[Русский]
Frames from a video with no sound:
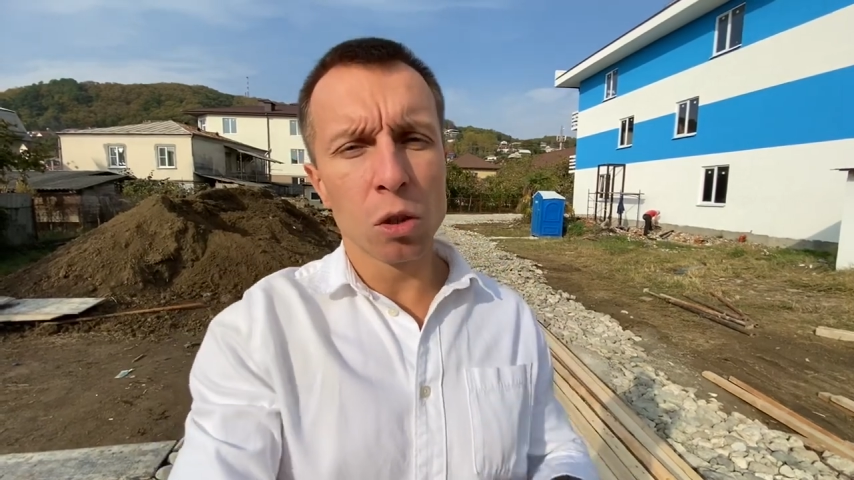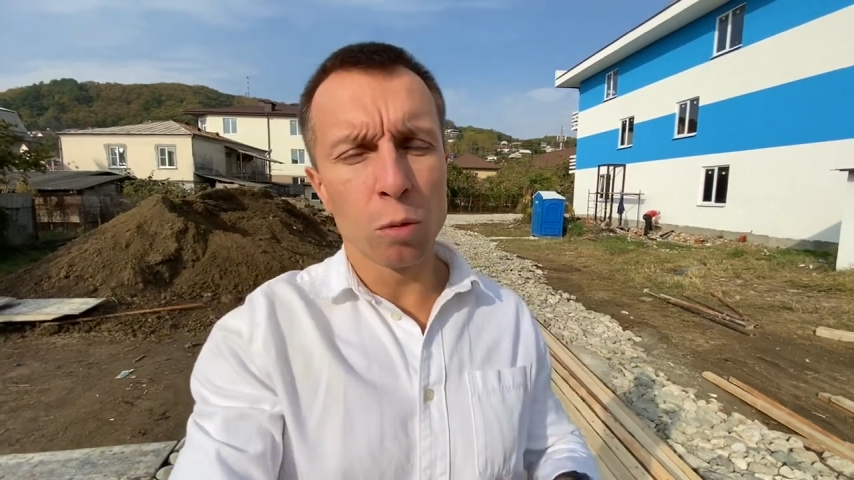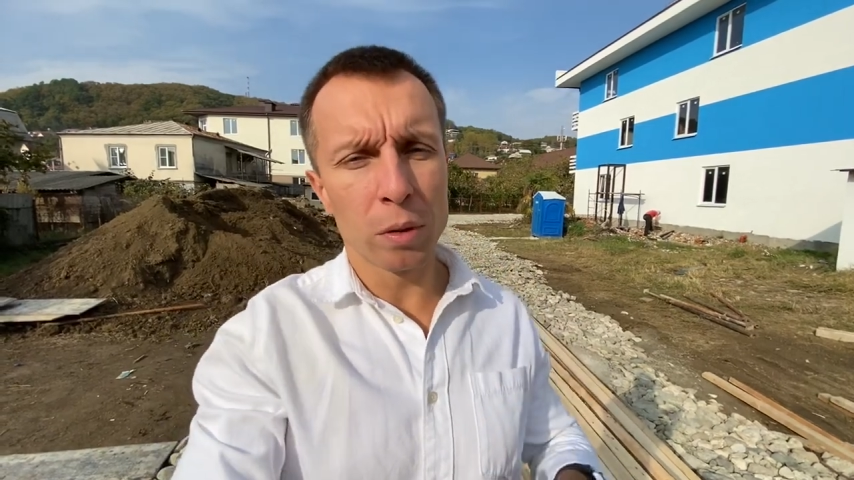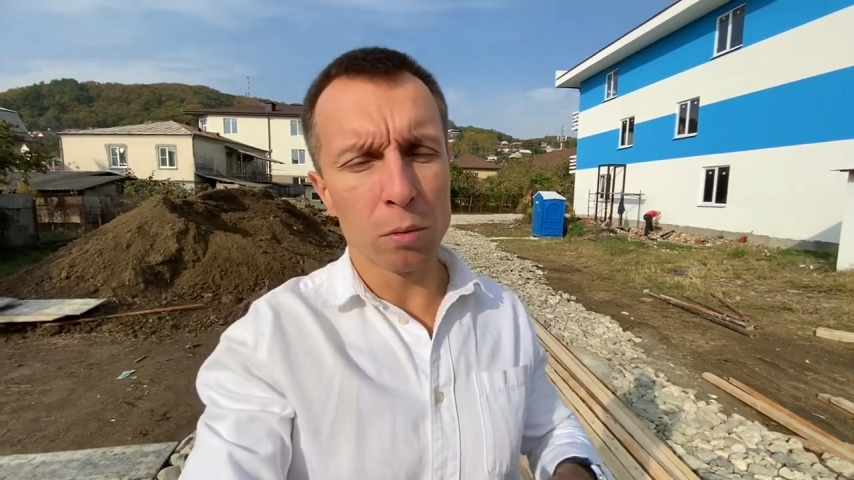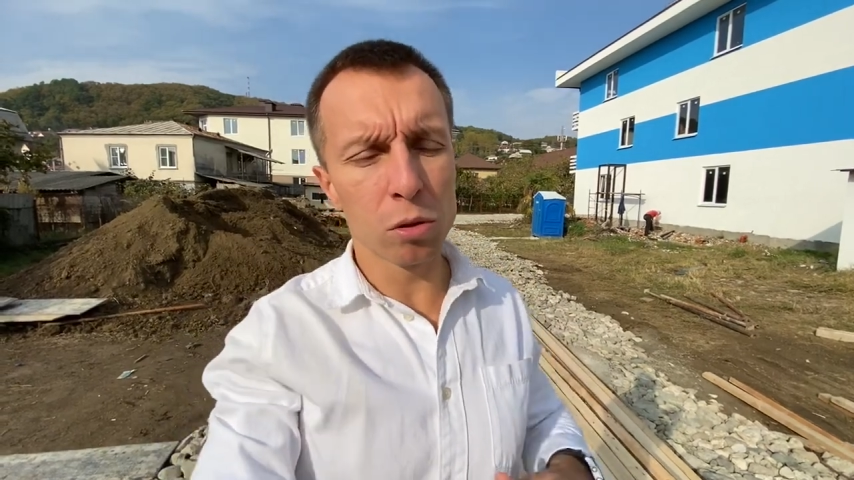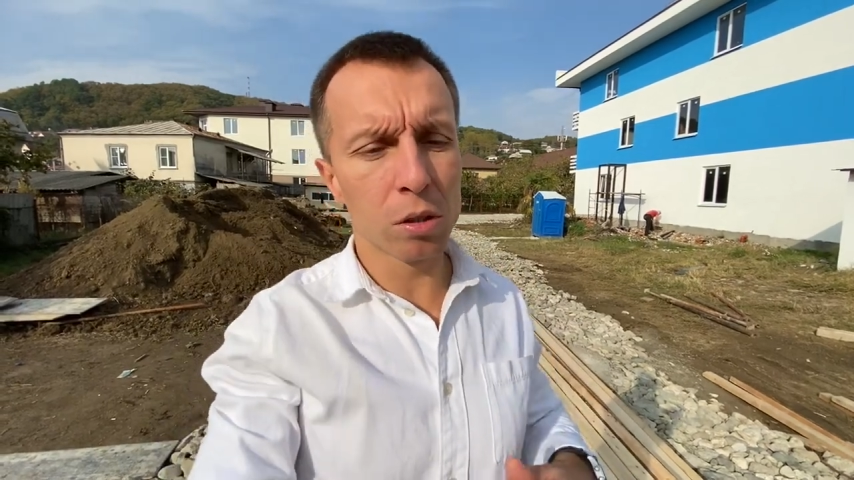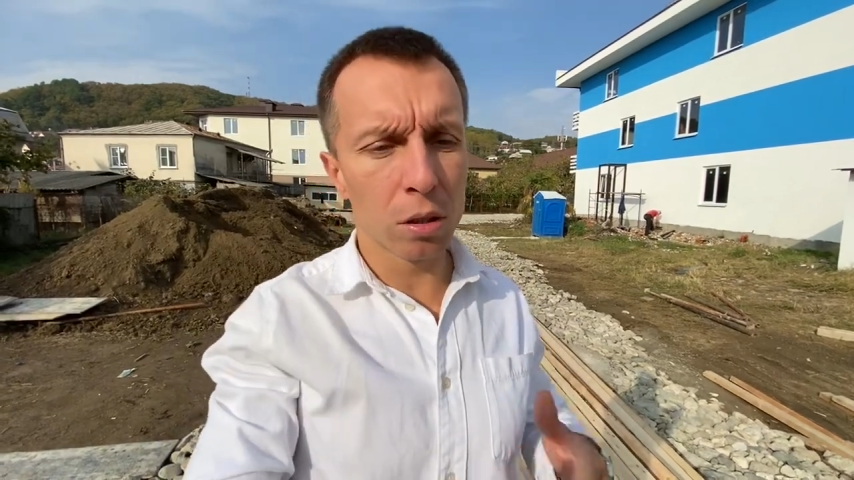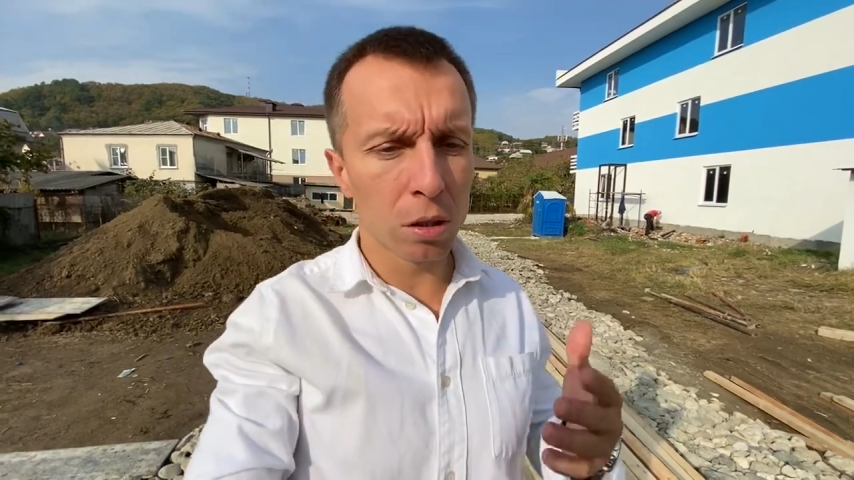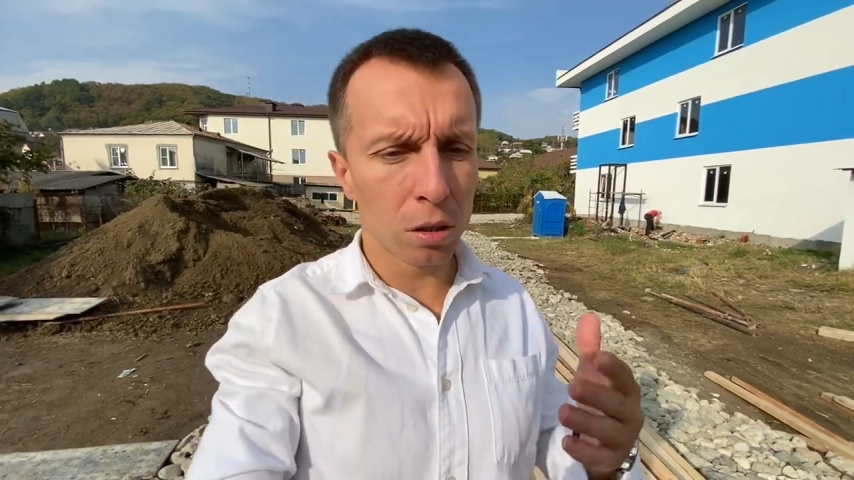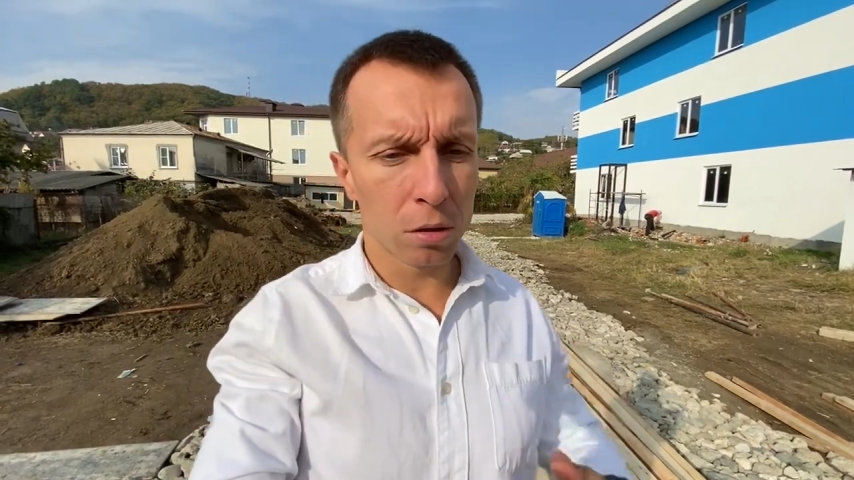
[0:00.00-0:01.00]
потому
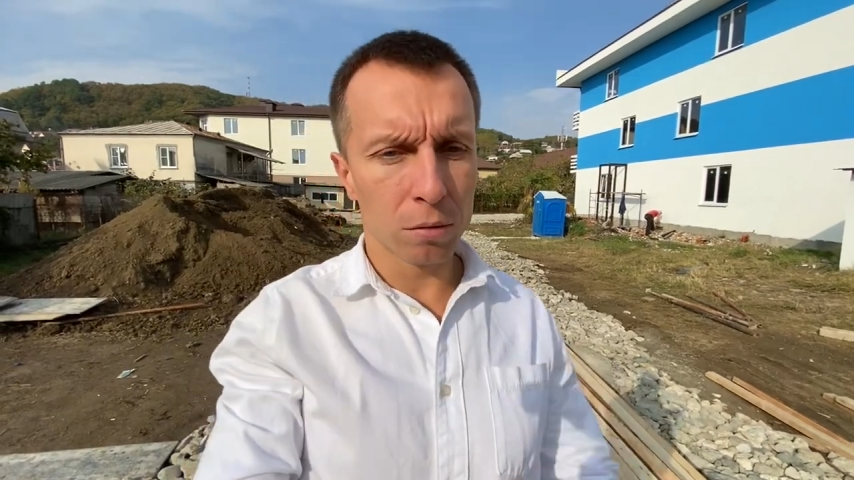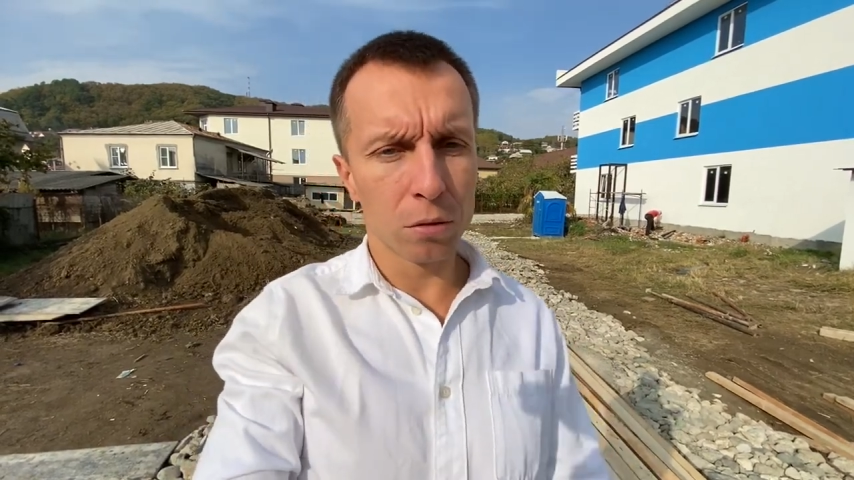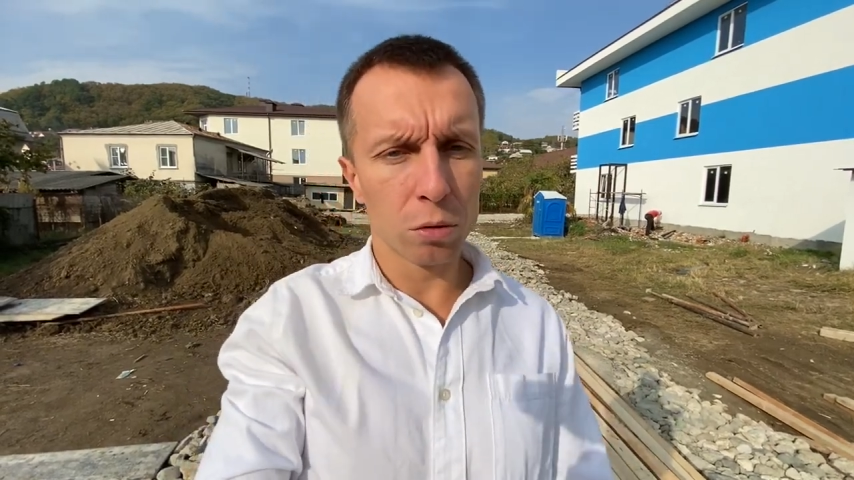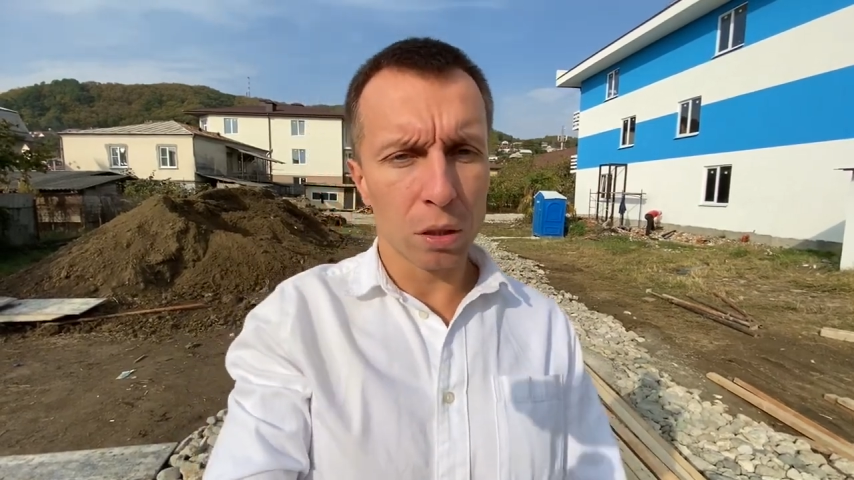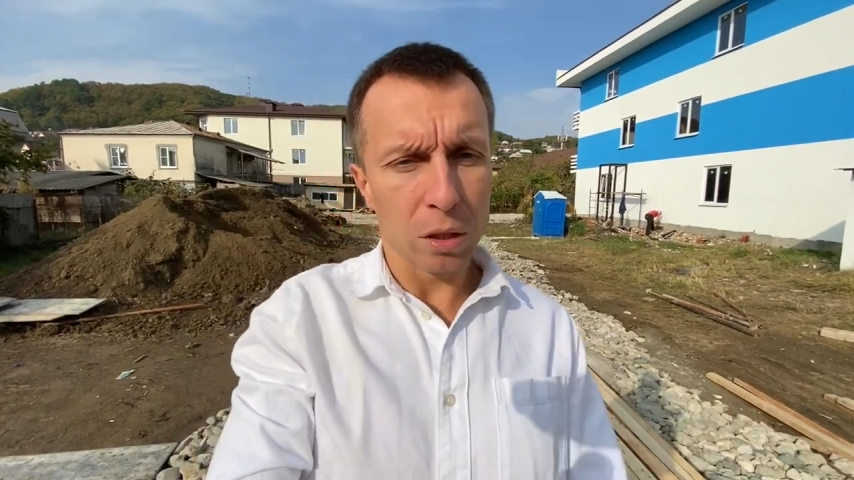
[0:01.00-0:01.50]
что ну,